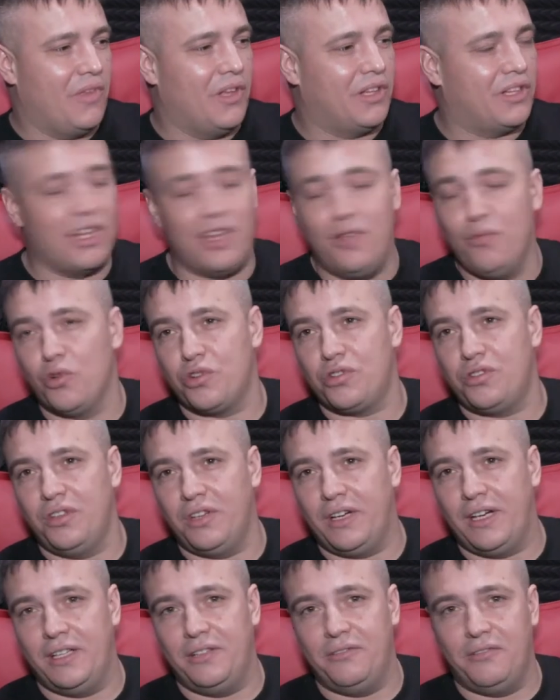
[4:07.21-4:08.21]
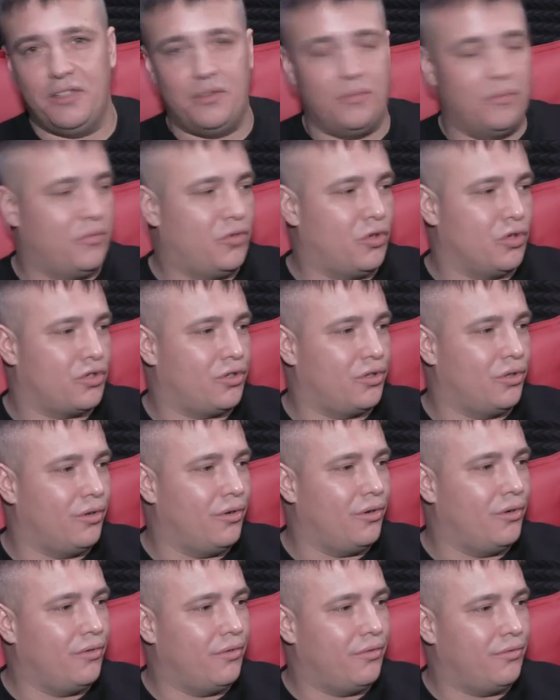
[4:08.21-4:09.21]
Это не может не радовать, то,
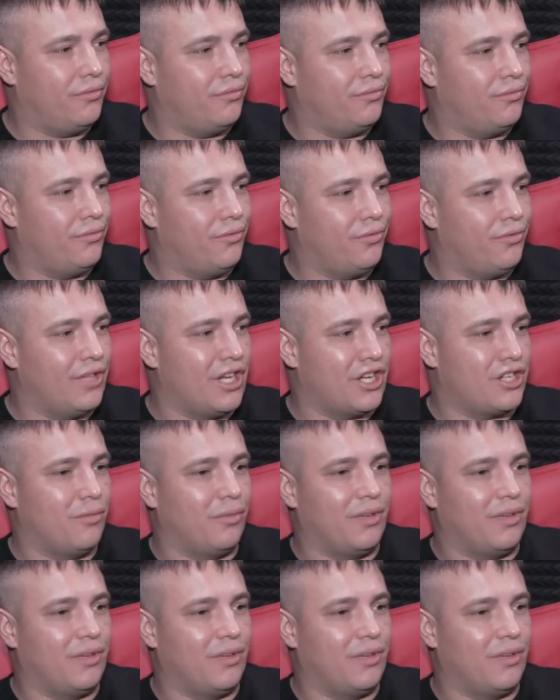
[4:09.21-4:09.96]
что в нашем